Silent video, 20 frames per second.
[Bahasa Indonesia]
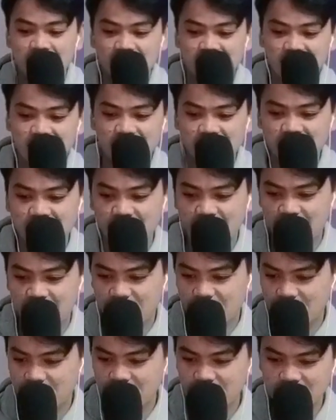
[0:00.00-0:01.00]
Jadi
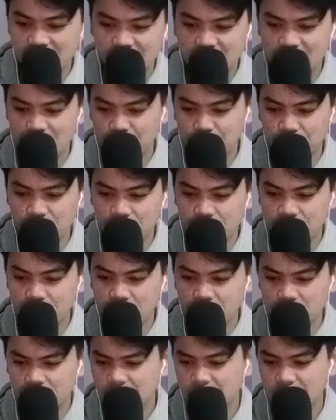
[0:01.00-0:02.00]
uh, ini siapun
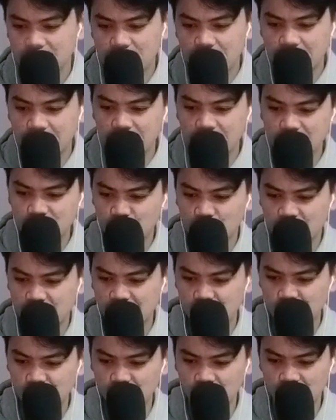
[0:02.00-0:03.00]
Ringin juga
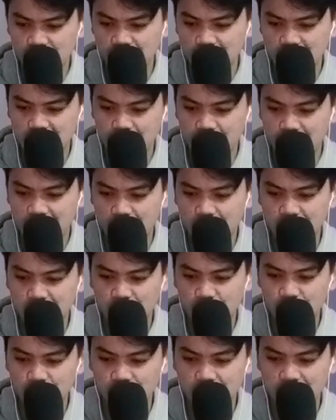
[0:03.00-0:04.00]
tinggu macam mana
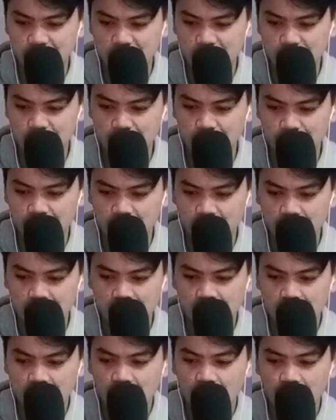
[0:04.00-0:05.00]
bentuk dia sebab
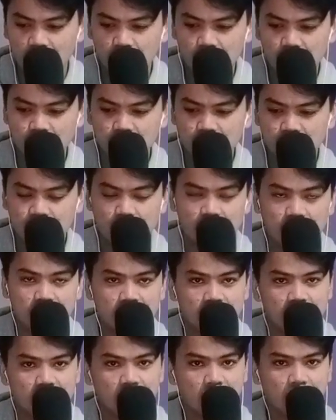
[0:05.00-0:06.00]
kalau drone yang
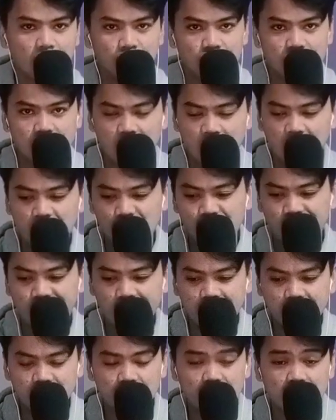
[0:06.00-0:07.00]
kita tahu selalu kan
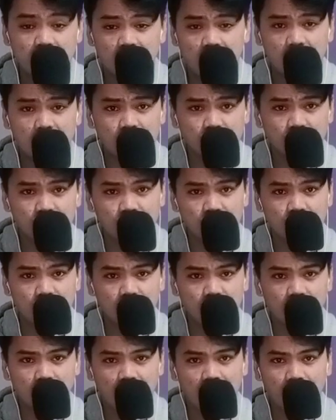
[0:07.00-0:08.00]
uh, untuk
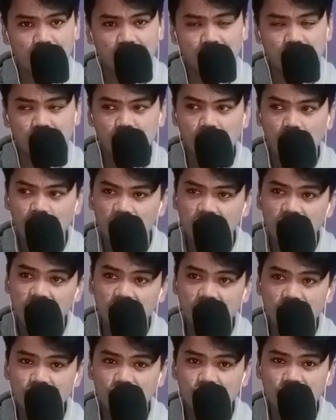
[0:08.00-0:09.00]
apa itu
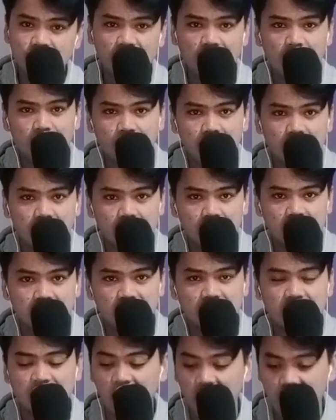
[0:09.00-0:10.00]
video camera
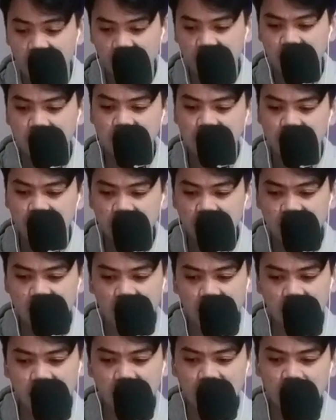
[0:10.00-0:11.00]
sejakan. kan. Jadi ini
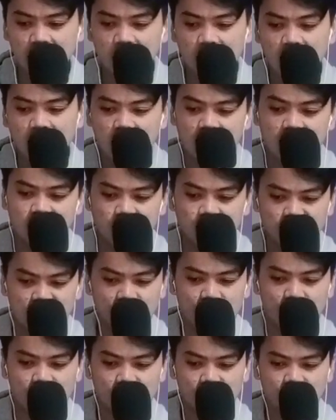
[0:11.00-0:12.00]
hari
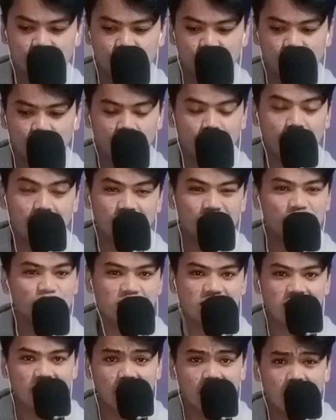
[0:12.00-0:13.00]
drone untuk
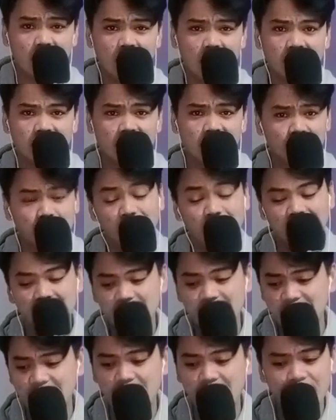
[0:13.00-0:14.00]
manusia dan boleh
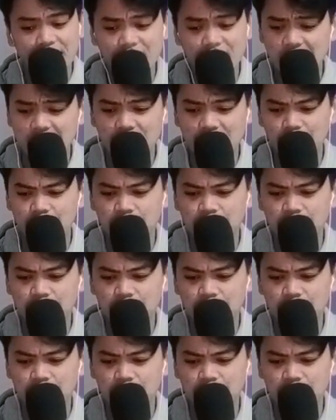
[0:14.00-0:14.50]
dinaiki.